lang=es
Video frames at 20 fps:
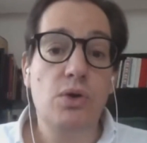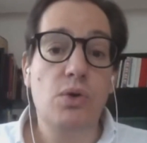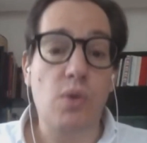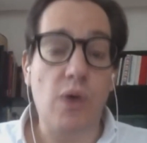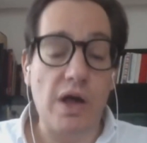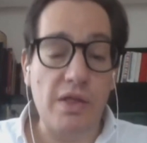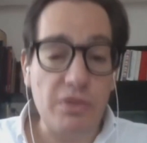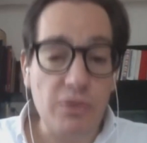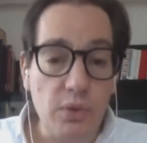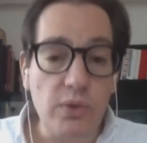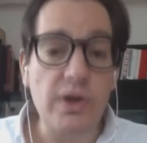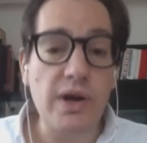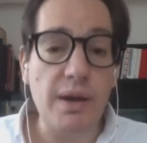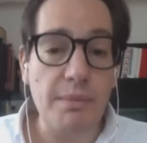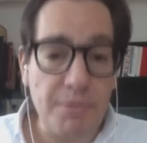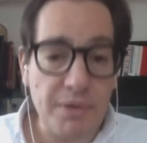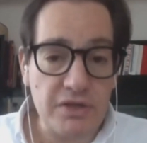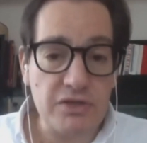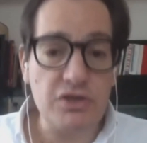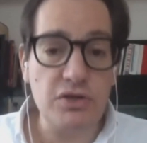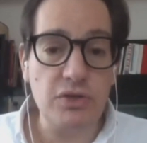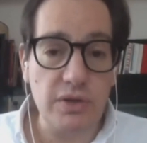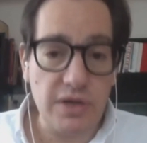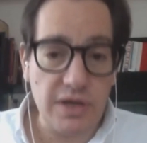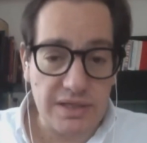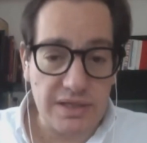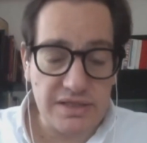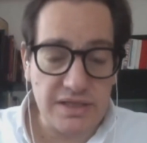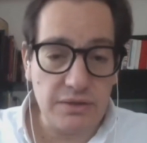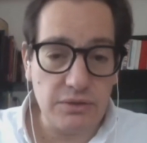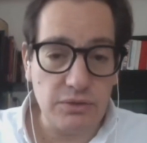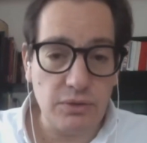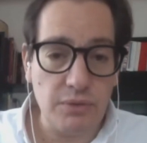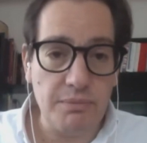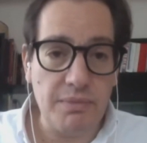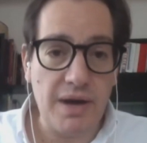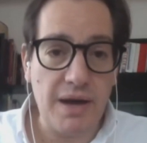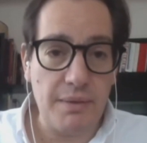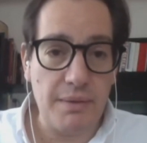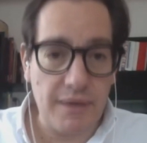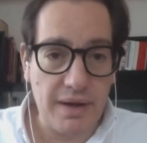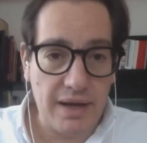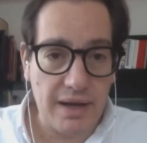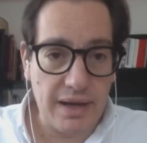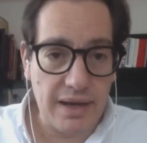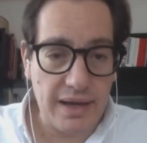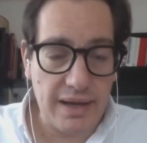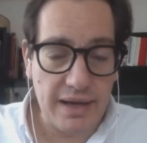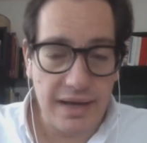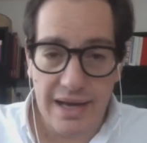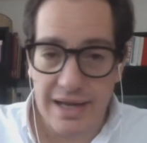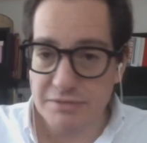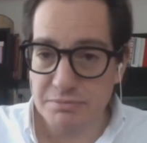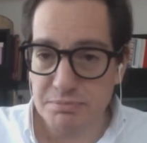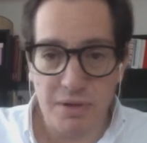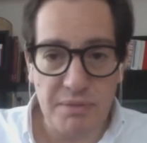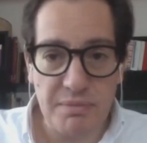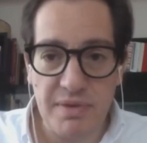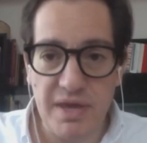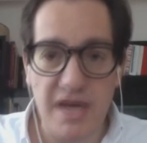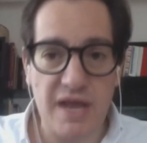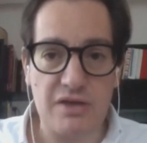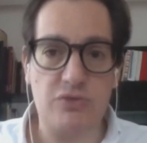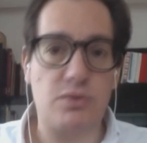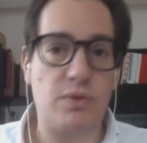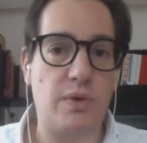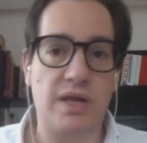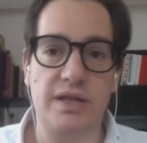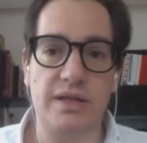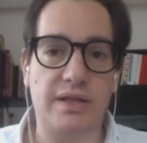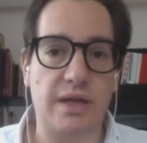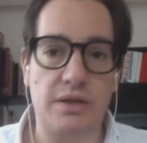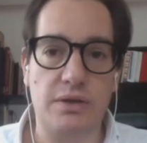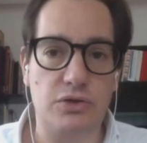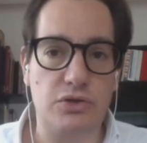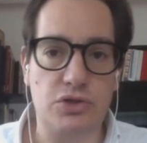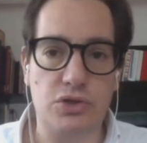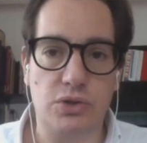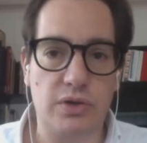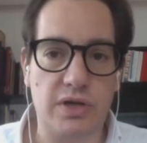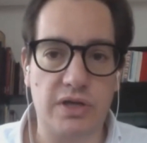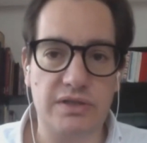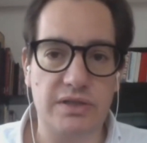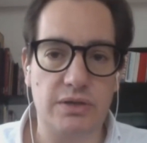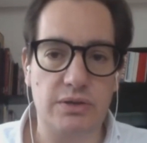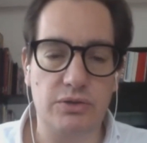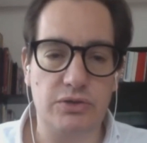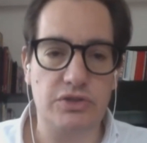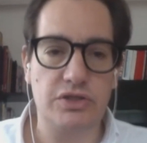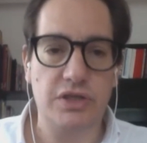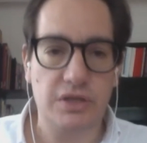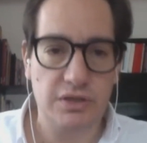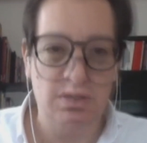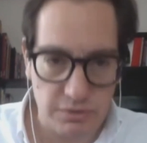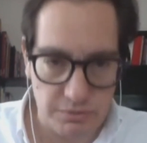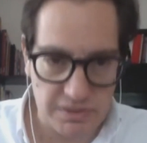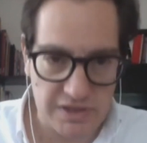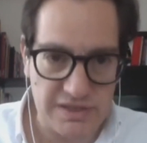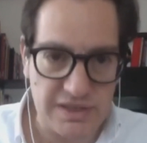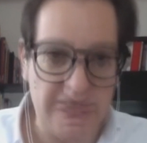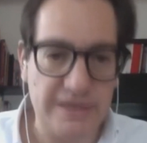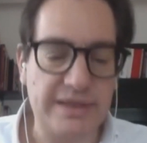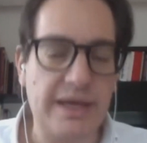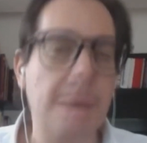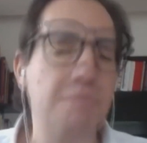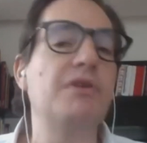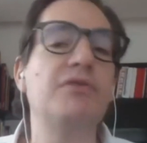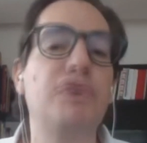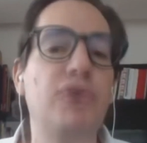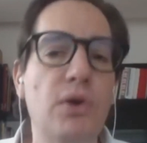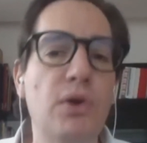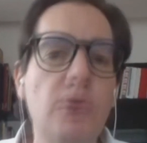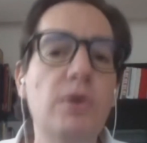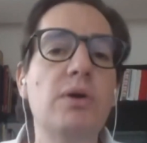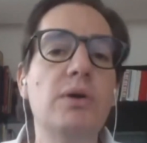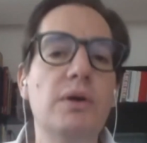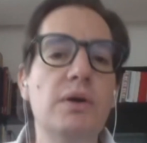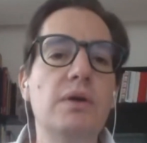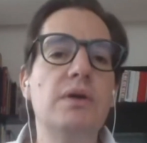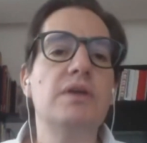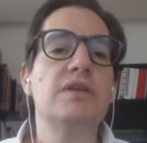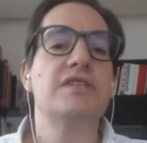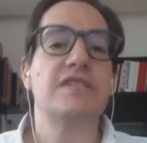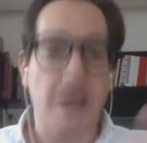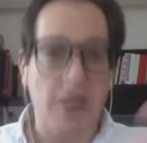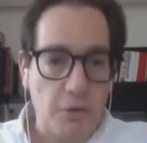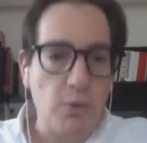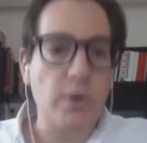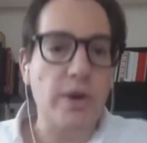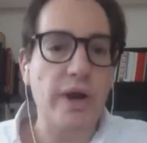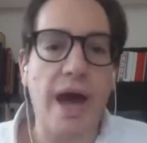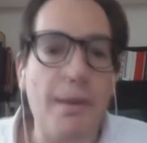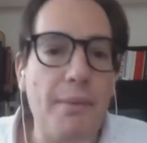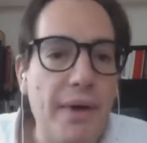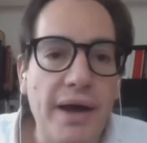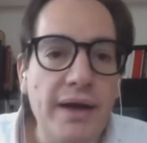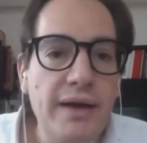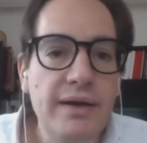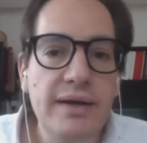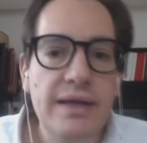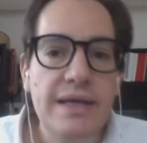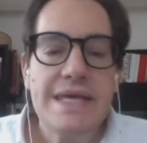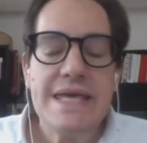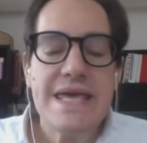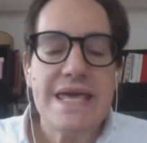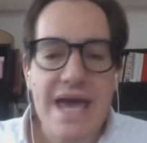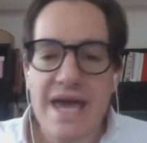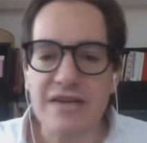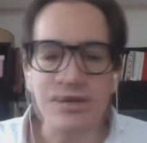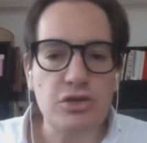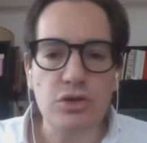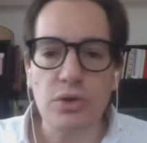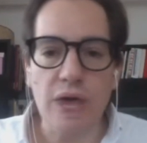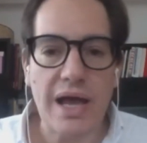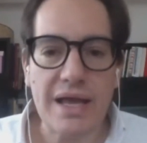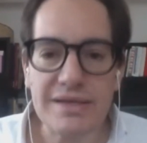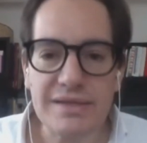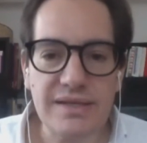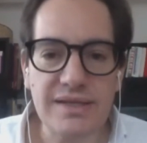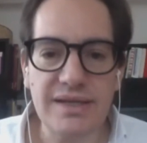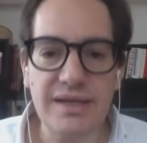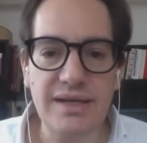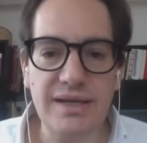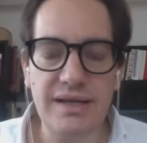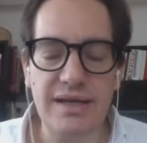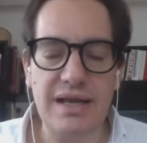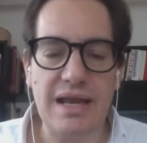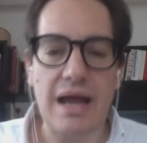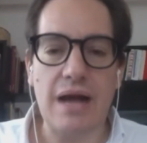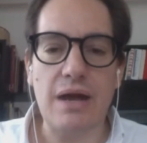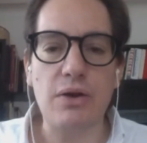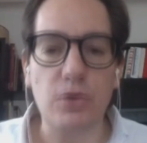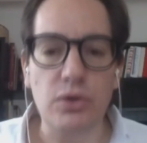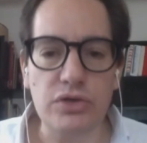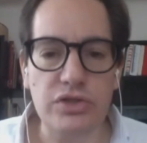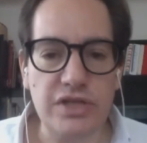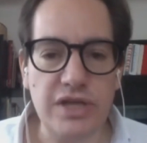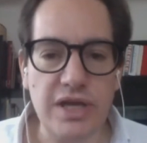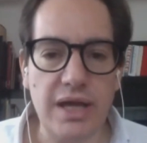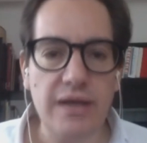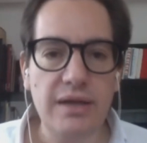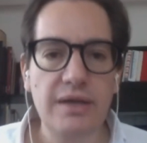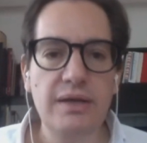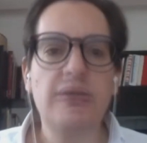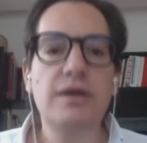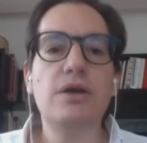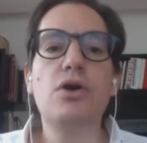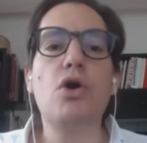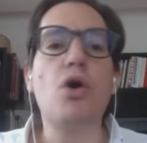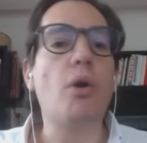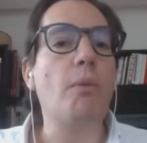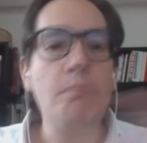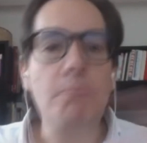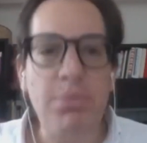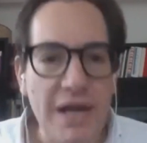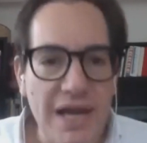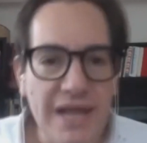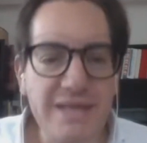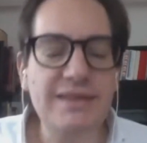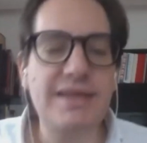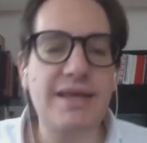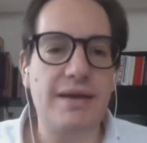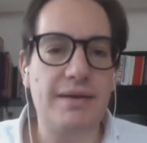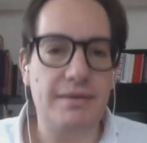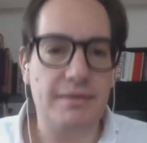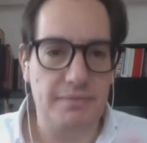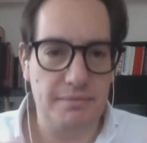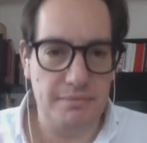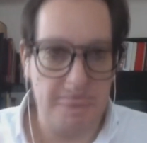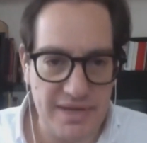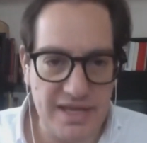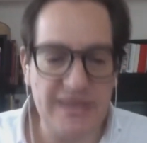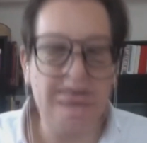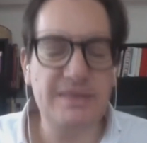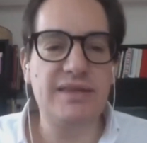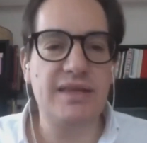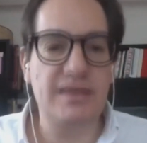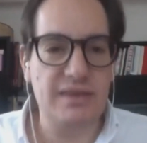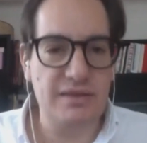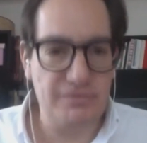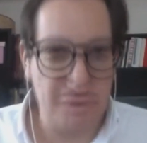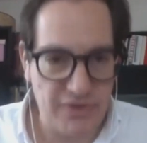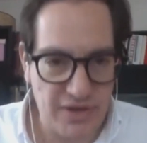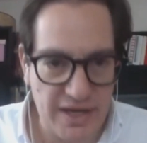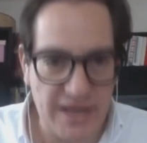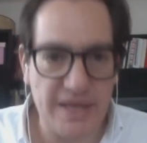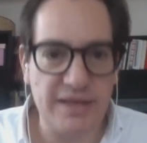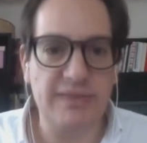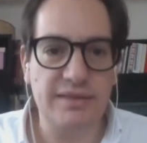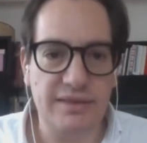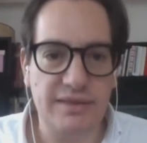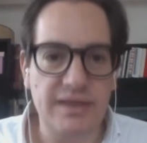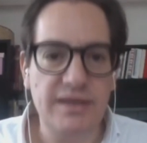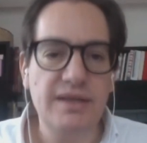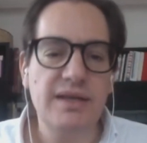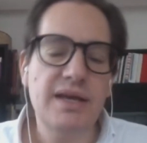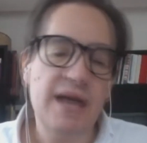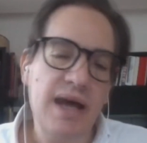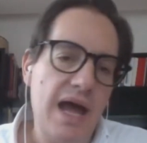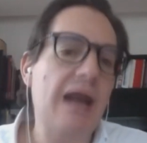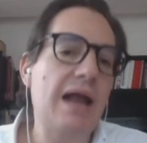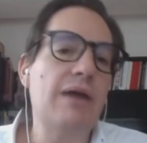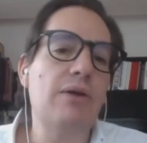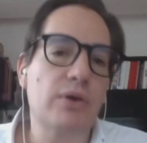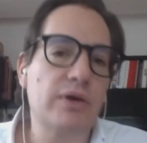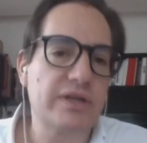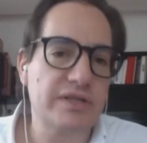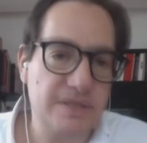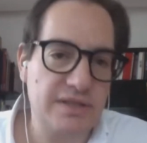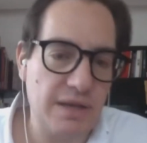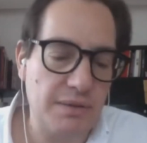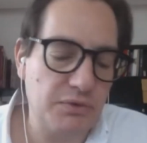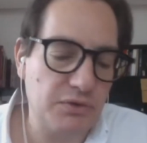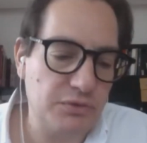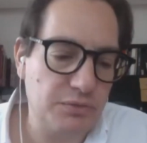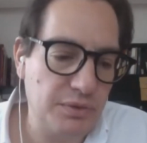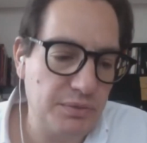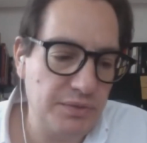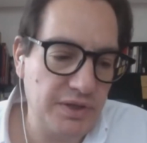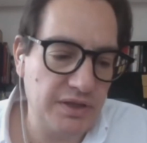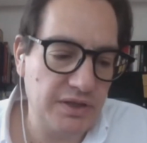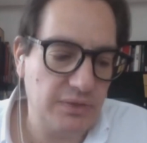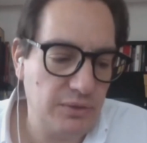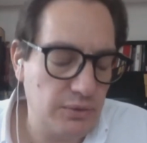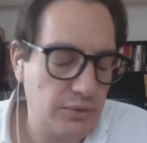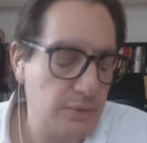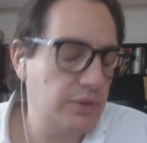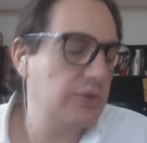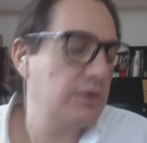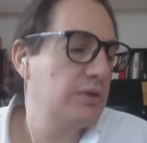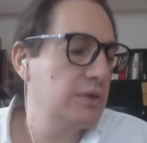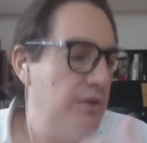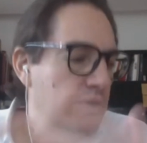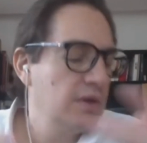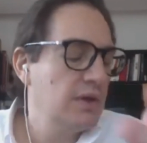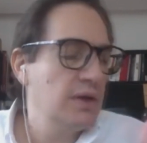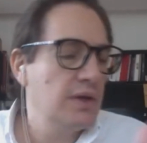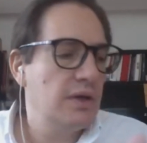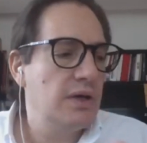Cuando una persona se tomaba en las primeras 48 horas de los síntomas el Tamiflu, se curaba. Y eso hace la cosa completamente diferente a lo que estamos viviendo hoy.